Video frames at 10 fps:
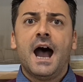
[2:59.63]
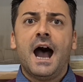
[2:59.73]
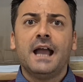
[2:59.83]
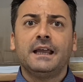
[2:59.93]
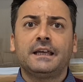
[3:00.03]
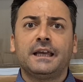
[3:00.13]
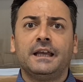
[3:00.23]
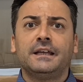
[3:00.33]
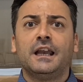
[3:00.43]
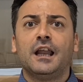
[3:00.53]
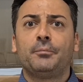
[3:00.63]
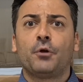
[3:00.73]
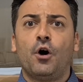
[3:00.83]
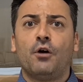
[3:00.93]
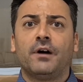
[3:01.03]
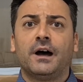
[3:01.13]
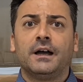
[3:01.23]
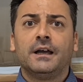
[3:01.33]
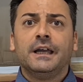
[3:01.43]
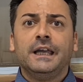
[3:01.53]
Anche nella prova